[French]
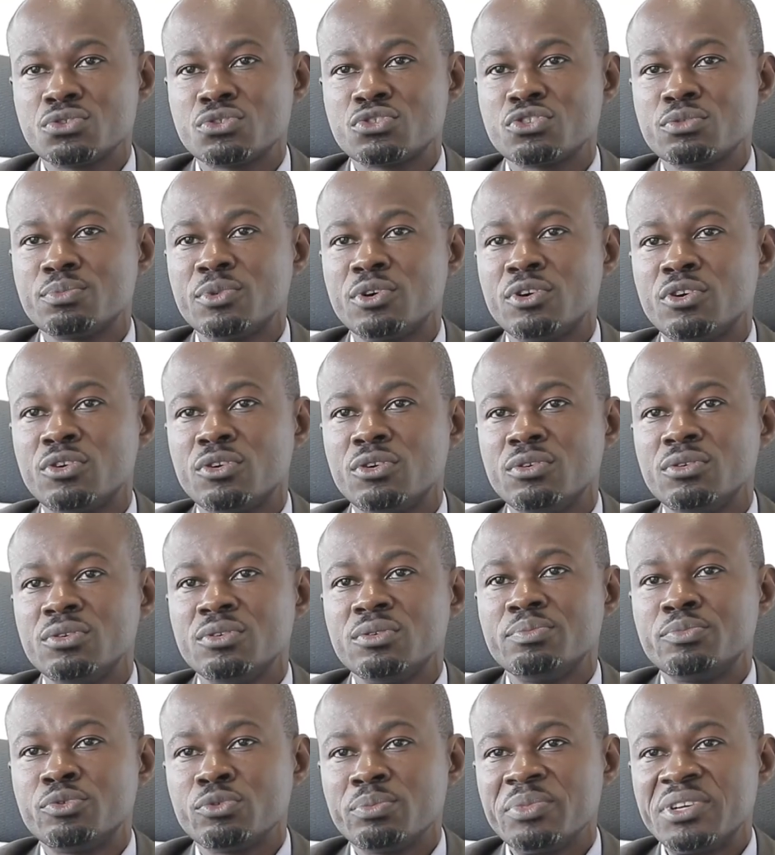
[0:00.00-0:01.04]
justement
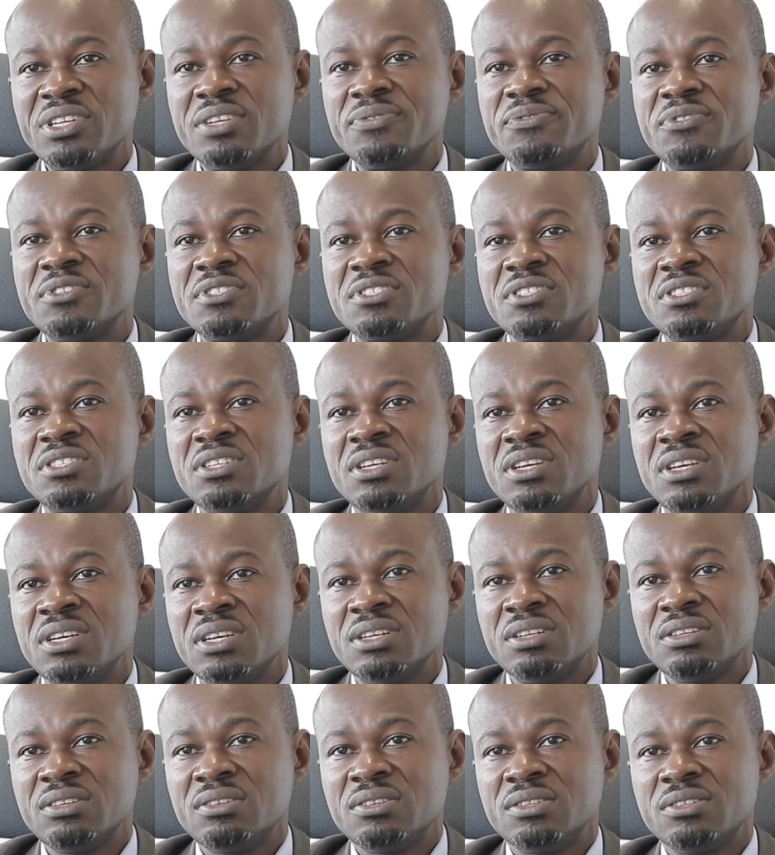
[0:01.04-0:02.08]
pour
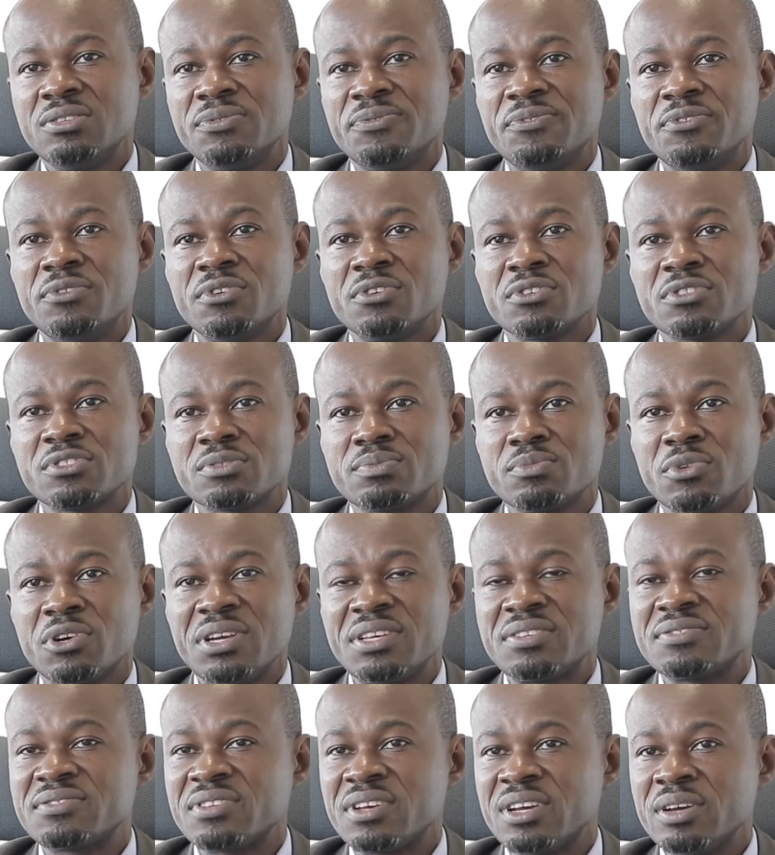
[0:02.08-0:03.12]
bénéficier du financement
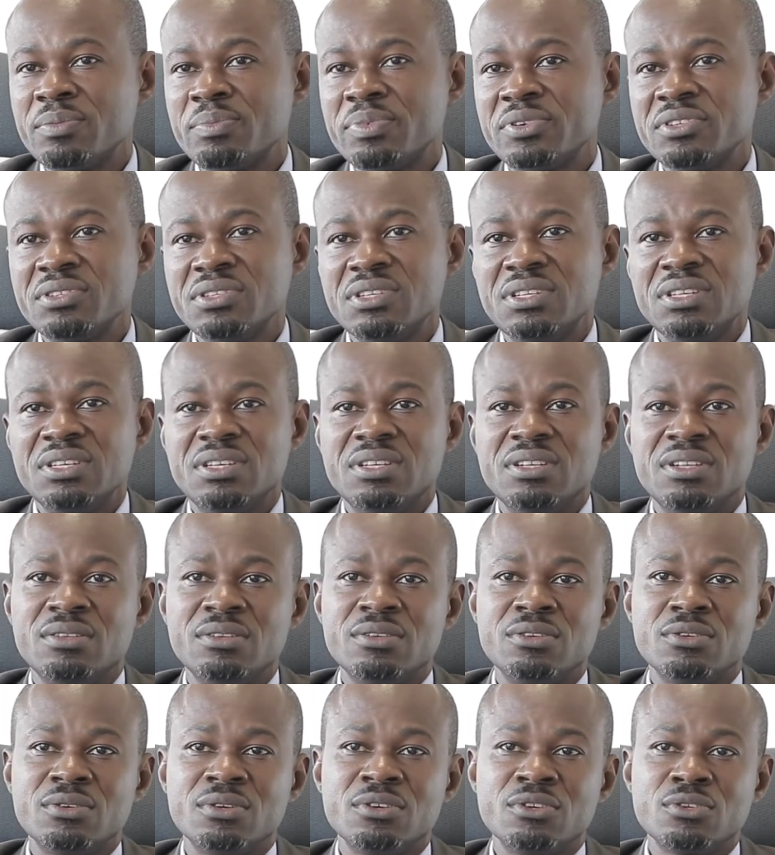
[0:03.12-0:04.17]
est simple. Il
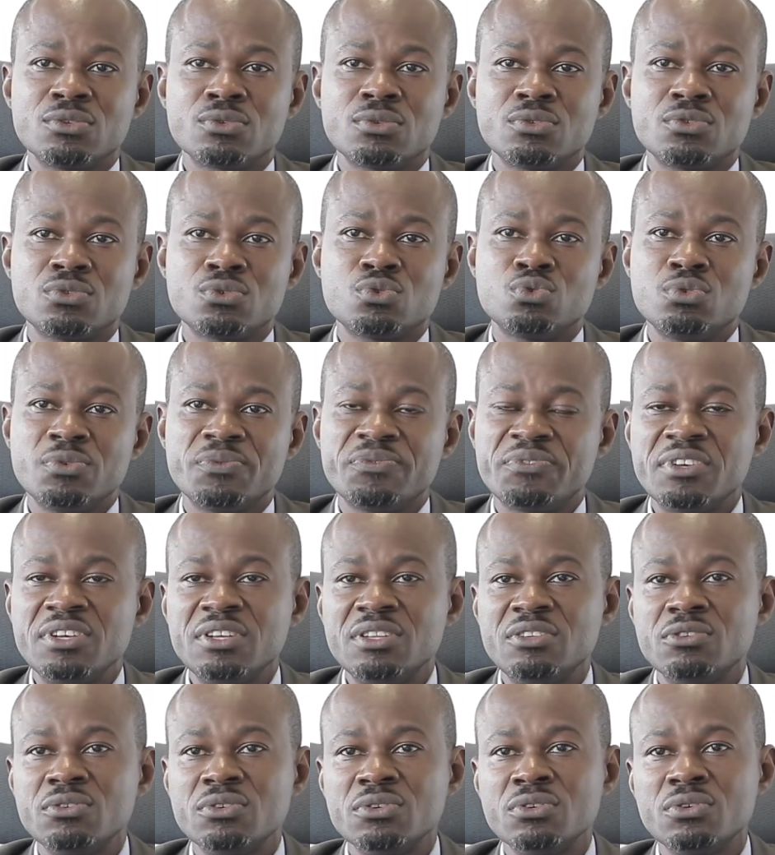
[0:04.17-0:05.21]
euh,
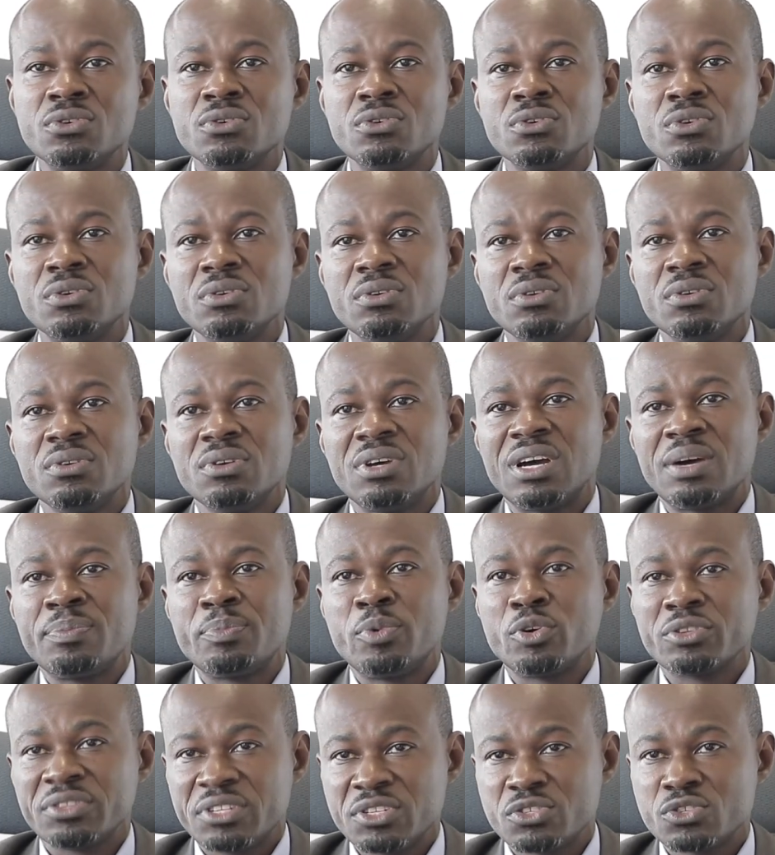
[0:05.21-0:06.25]
suffit
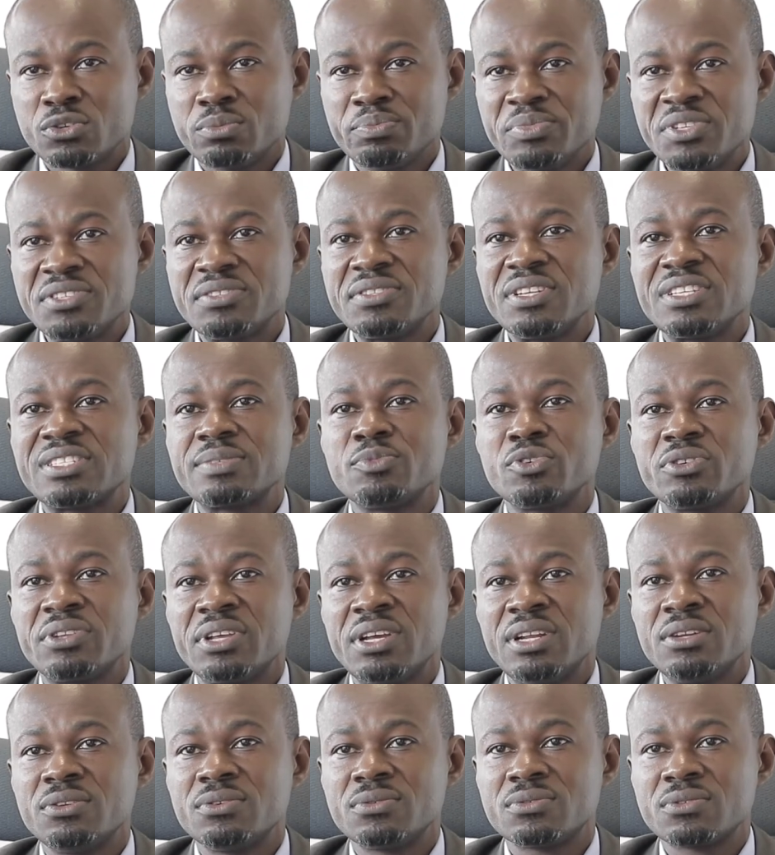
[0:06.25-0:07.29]
d'apporter son business
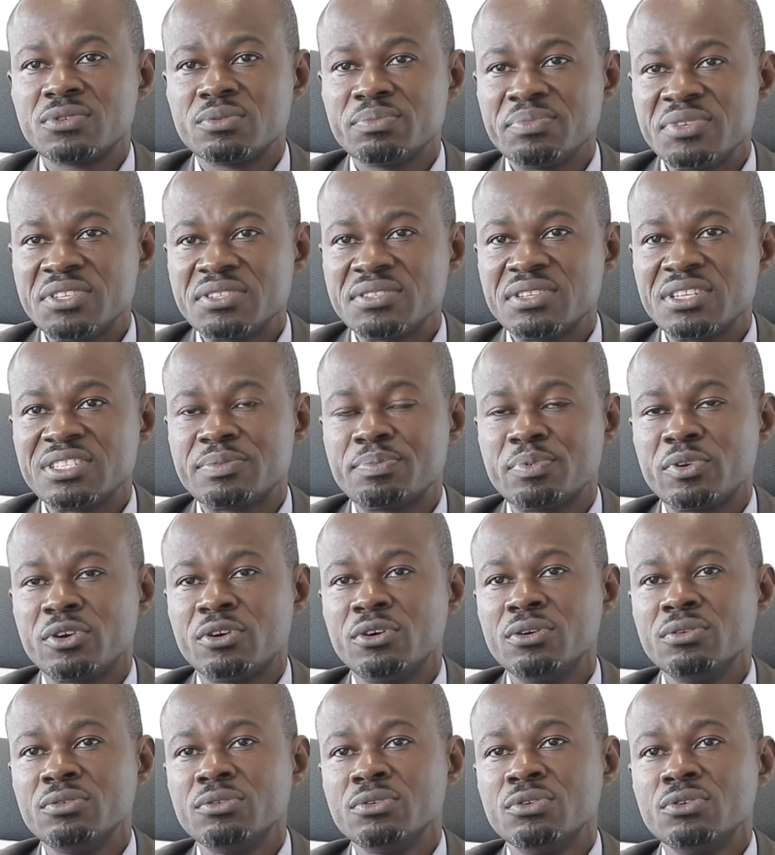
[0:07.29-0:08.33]
model, son business
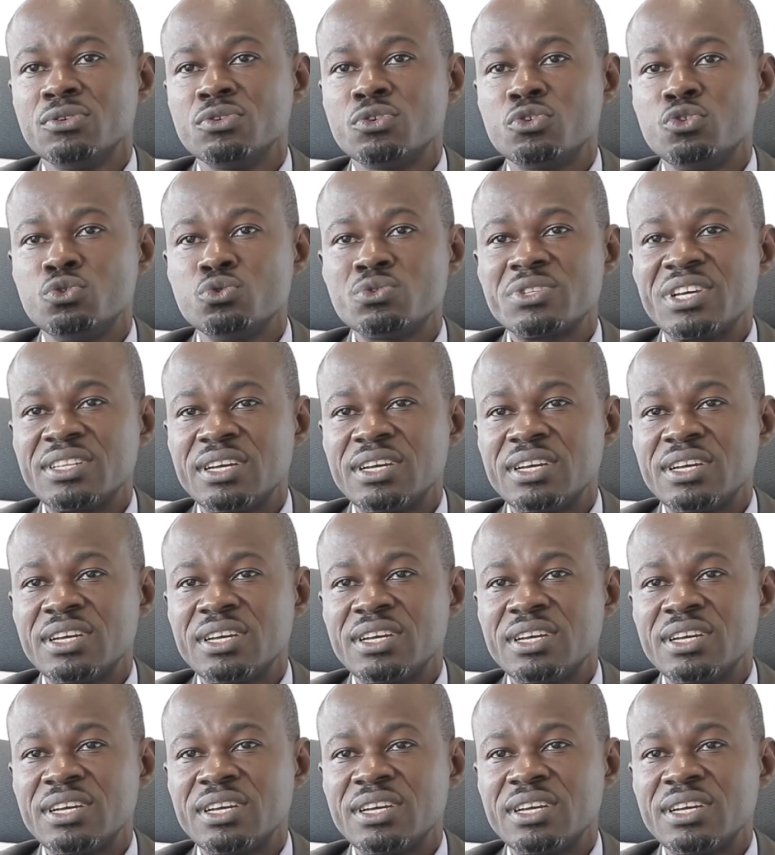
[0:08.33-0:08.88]
plan, que nous